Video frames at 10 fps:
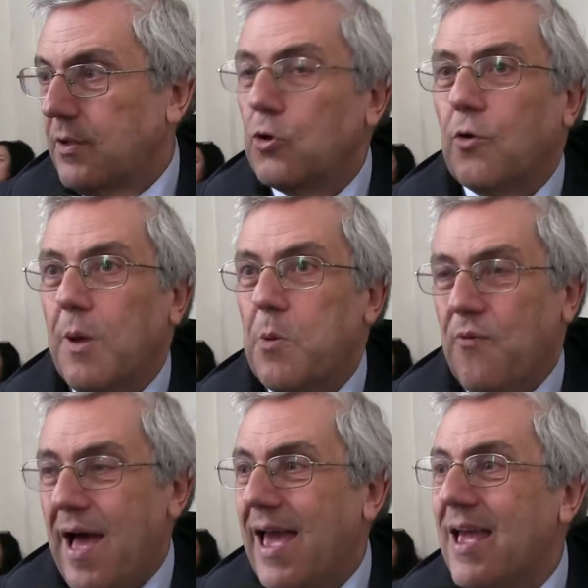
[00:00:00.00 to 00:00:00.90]
che noi dovremo
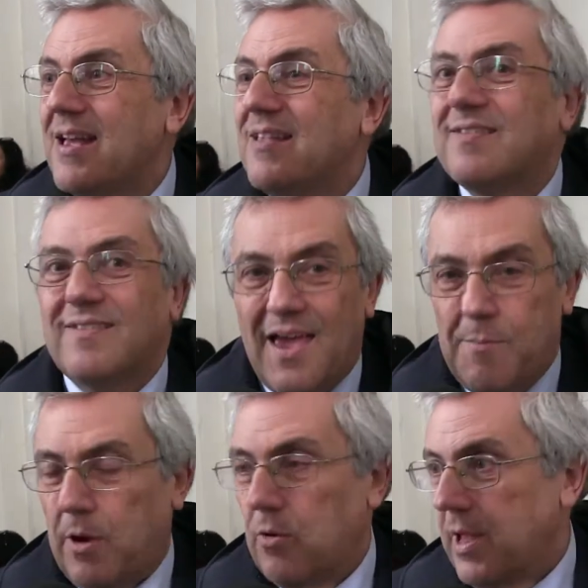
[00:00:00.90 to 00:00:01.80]
fare
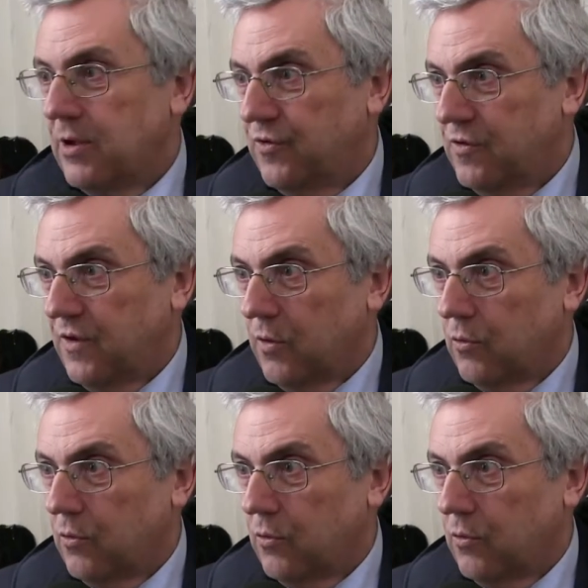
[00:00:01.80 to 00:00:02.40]
insieme con le agenzie